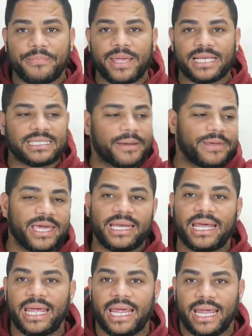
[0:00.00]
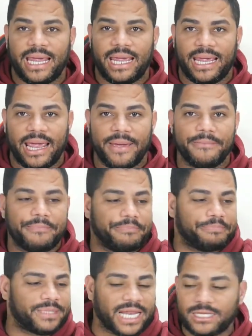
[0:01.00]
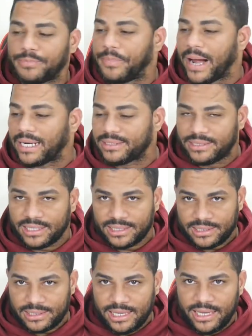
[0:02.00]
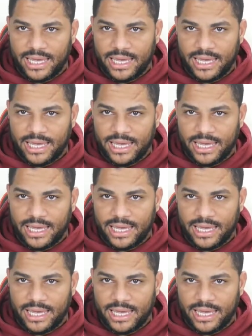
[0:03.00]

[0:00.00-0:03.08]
pieza viene en tres partes.